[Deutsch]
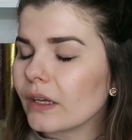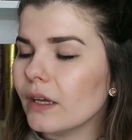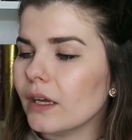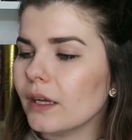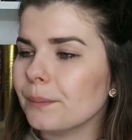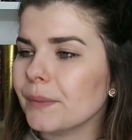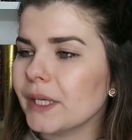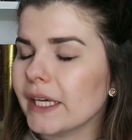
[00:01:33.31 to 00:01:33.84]

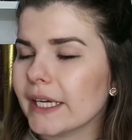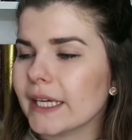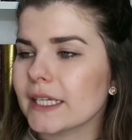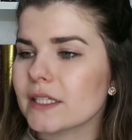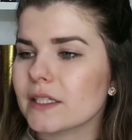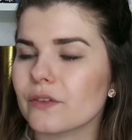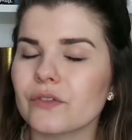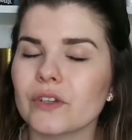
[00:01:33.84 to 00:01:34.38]
Ähm, hier
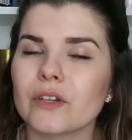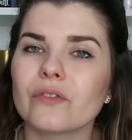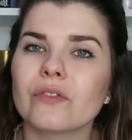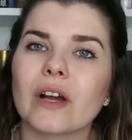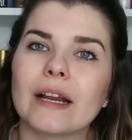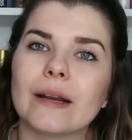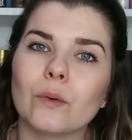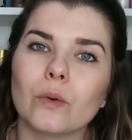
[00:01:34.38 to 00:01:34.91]
geht es auf jeden
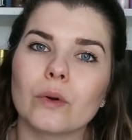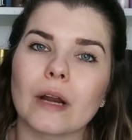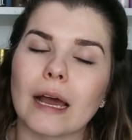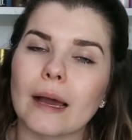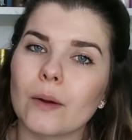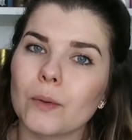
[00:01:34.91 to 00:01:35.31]
Fall un,